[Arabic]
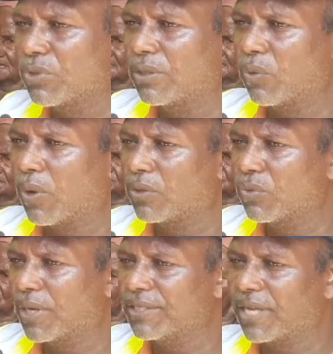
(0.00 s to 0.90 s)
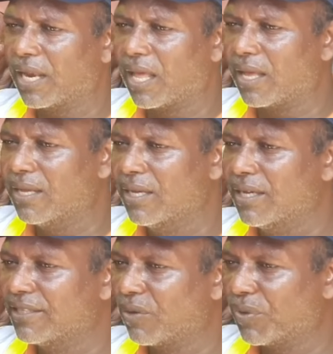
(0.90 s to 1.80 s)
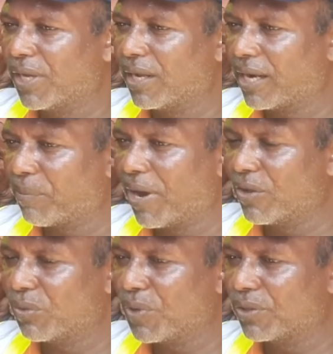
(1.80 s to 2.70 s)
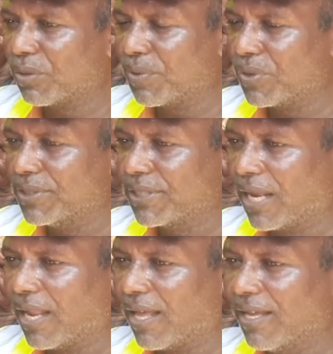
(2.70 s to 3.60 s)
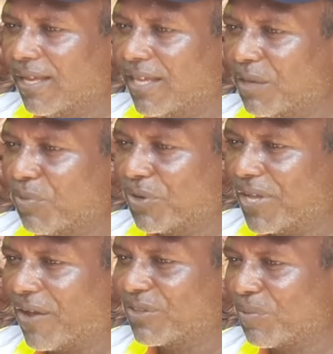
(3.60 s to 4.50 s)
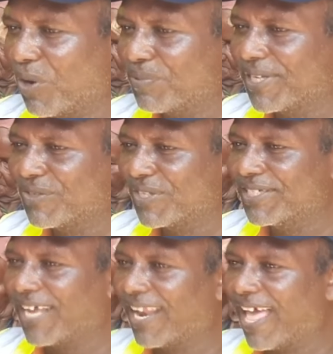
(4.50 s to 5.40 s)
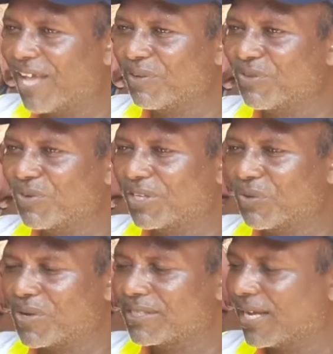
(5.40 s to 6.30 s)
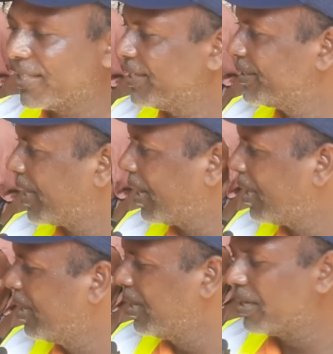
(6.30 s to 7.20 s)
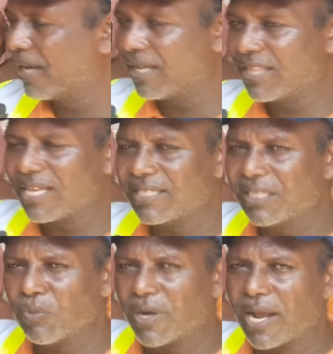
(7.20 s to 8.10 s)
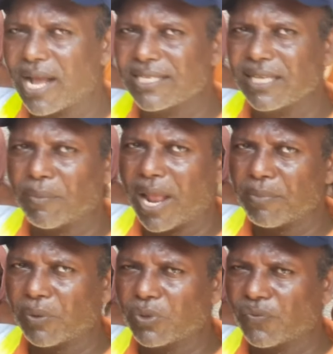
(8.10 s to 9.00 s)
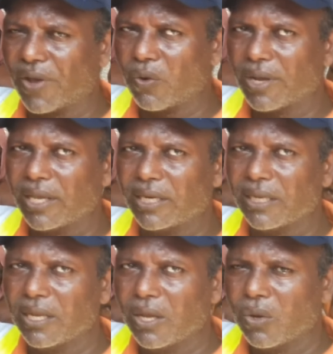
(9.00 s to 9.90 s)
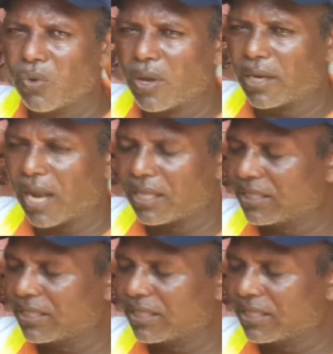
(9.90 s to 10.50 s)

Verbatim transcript: itakuwa duna inshallah, itakuyera katika Malawi tomero inshallah, ibuhuri yawe tomelo pisaizo inshallah, hayo duna itakuwa zaidi inshallah, na yantasa chimu katika kazi ya mwanamke wetu Failul Khairi uko katika